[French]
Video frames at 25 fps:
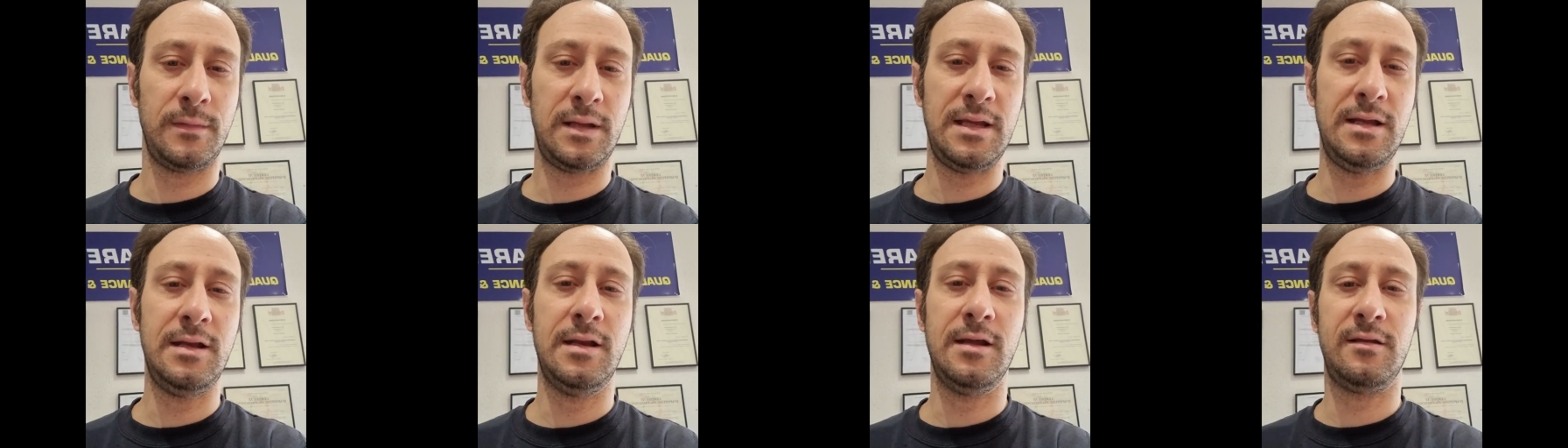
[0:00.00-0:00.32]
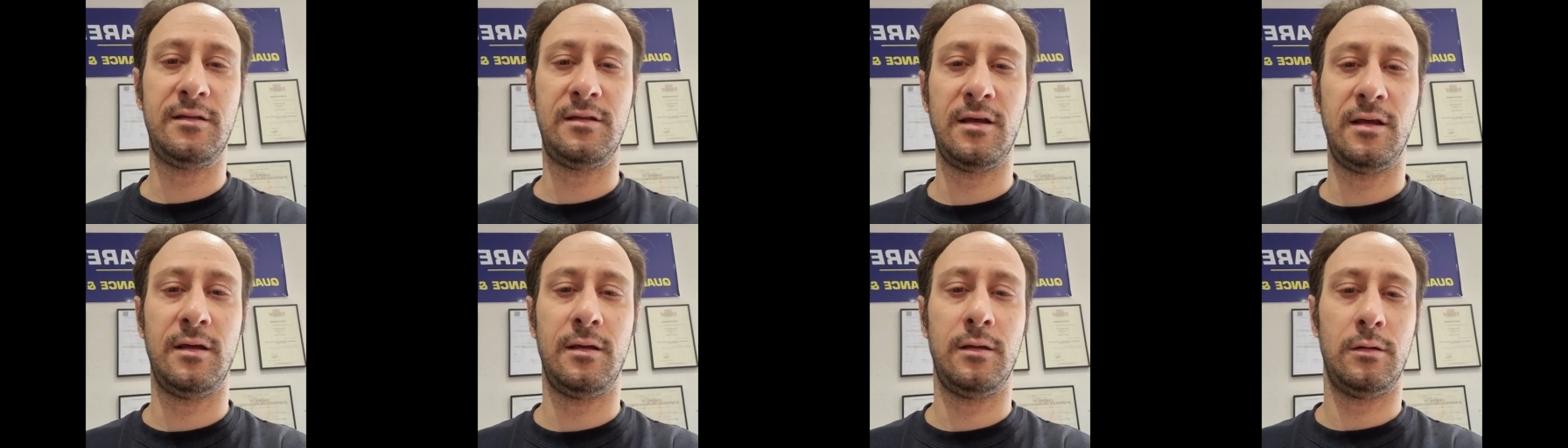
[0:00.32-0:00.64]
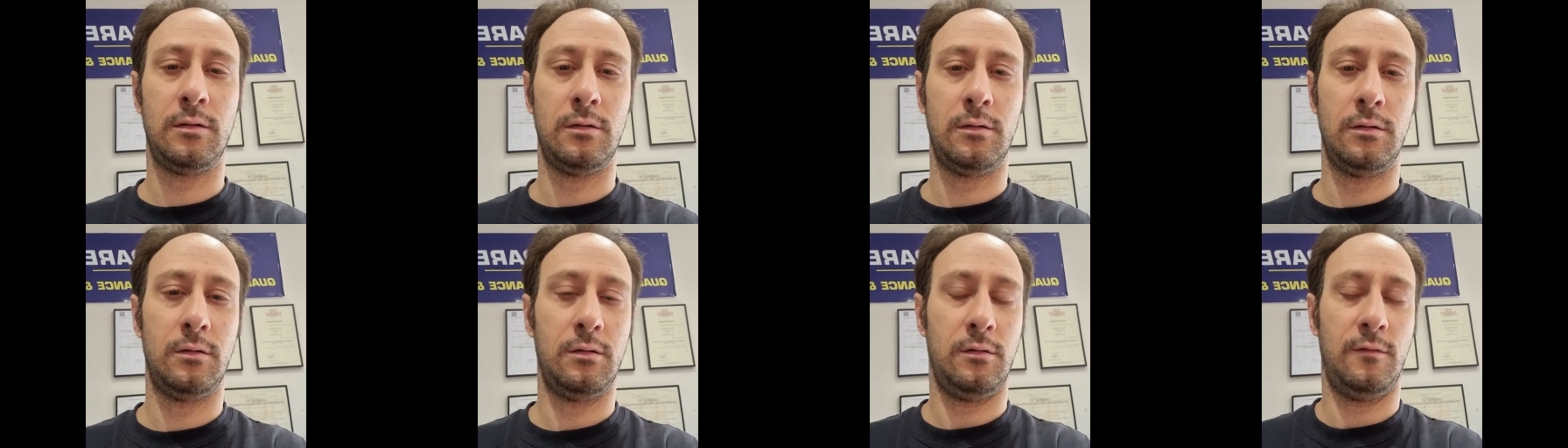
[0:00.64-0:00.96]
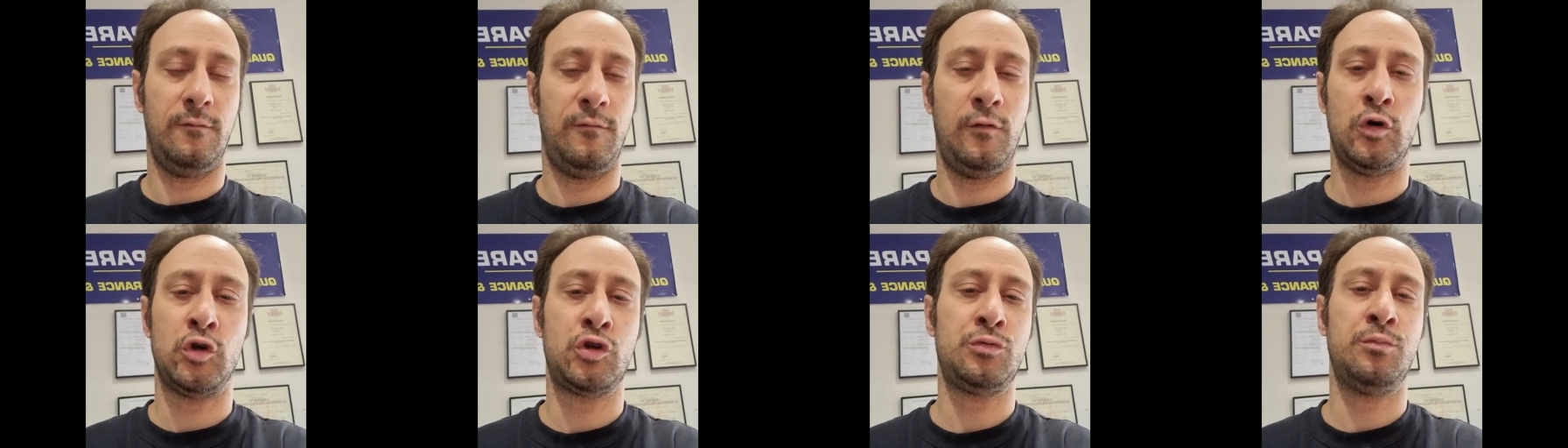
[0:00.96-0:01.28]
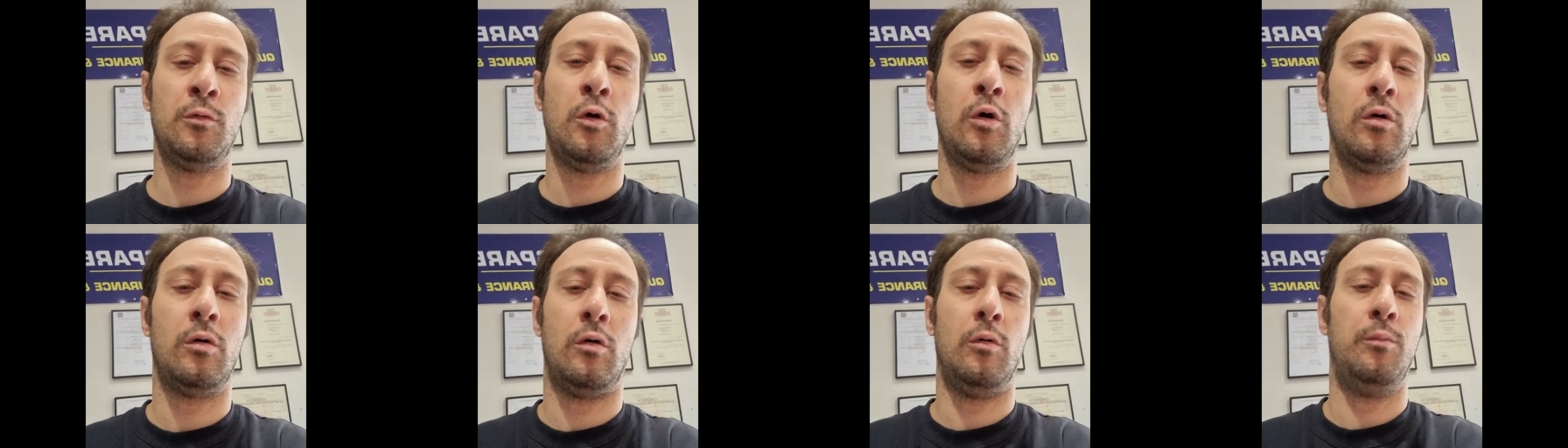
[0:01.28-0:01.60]
il était
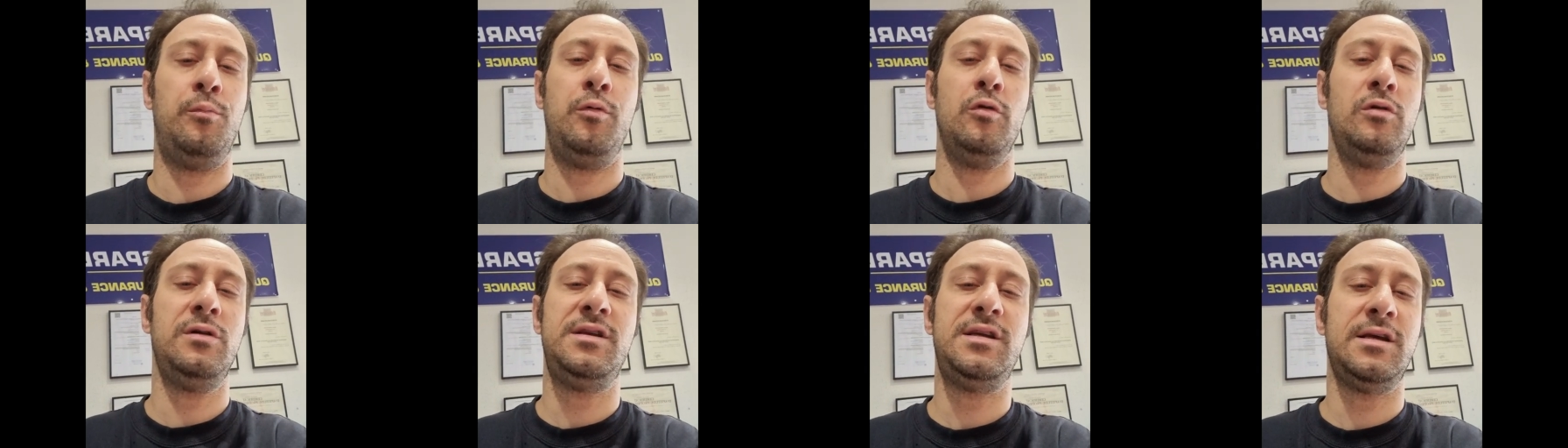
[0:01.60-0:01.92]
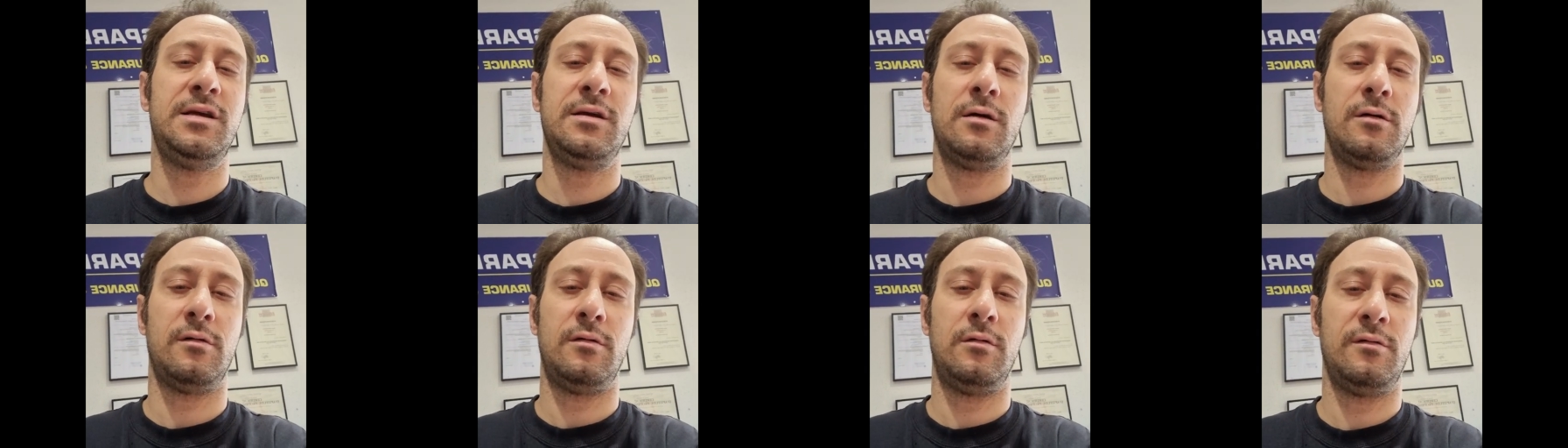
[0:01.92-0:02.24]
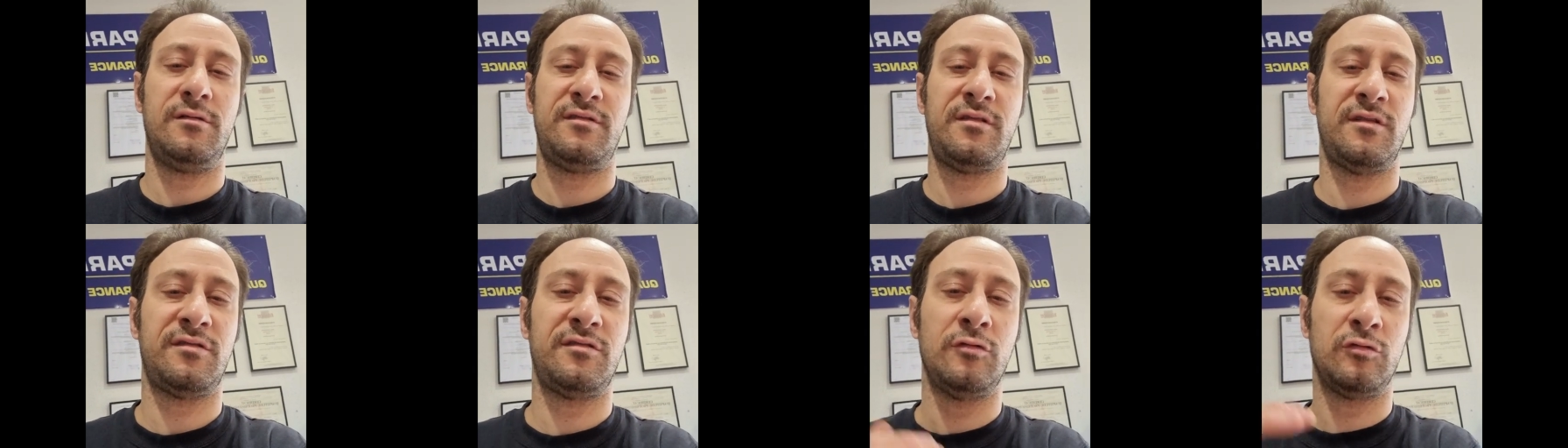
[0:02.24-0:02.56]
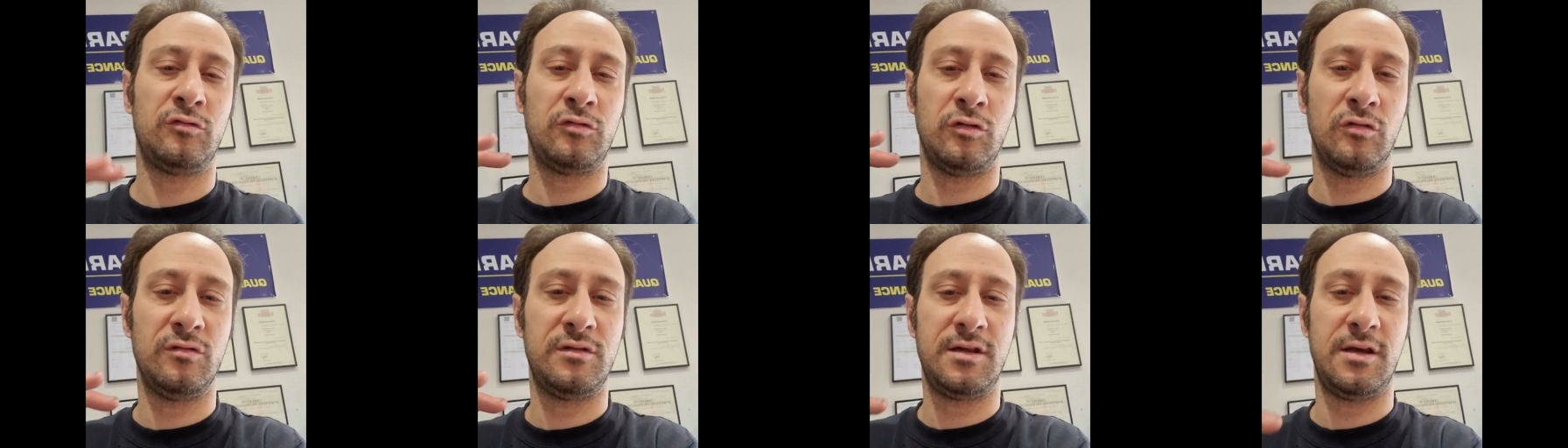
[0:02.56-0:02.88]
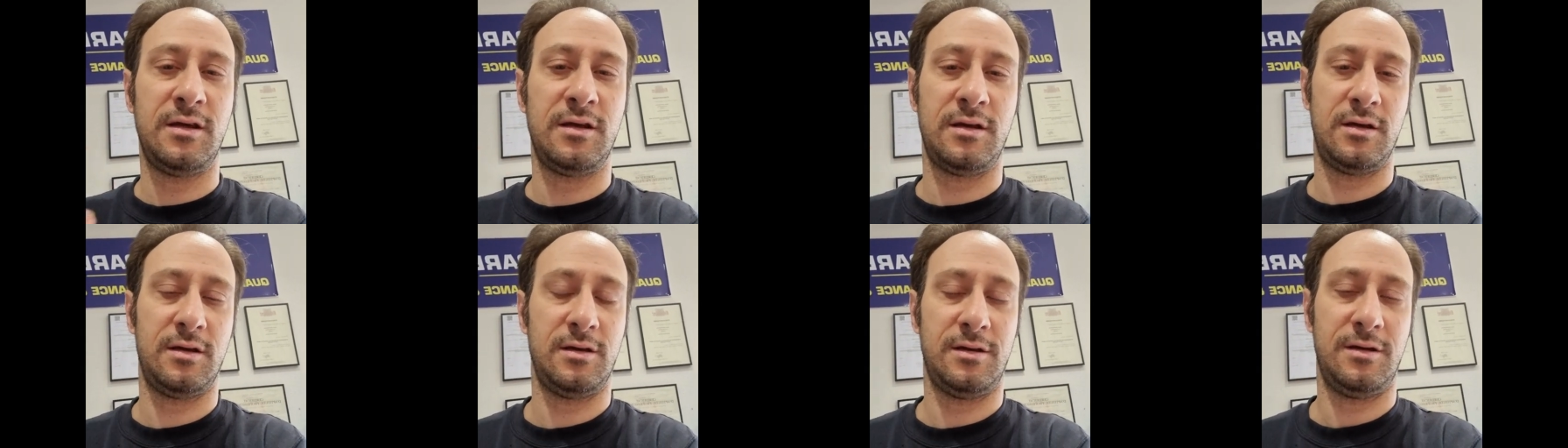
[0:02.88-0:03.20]
franchement, on peut le dire, ça
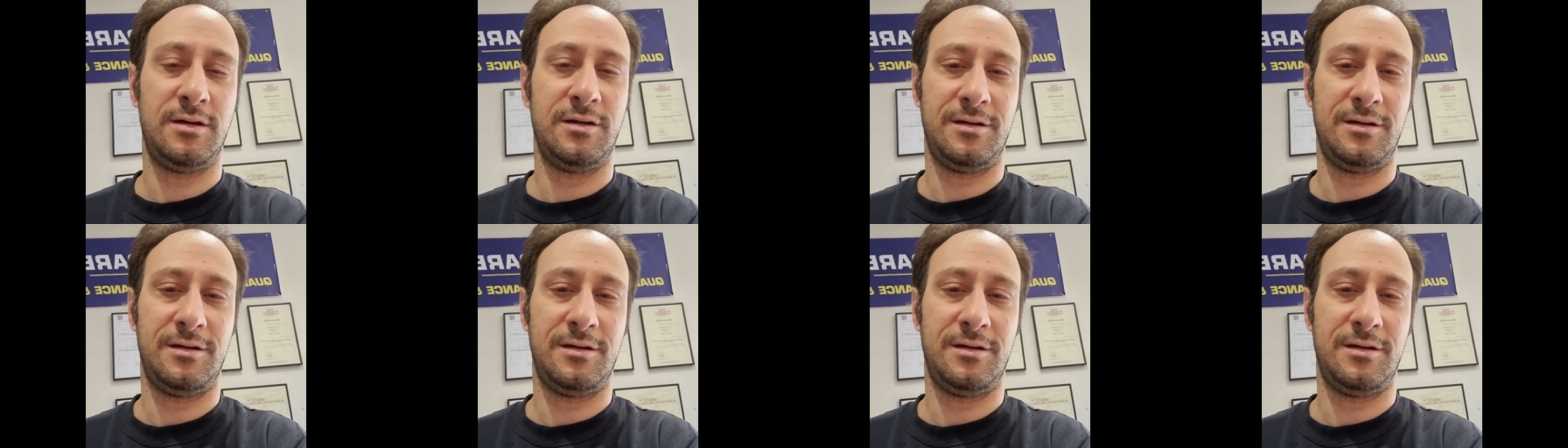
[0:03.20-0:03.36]
s'entendait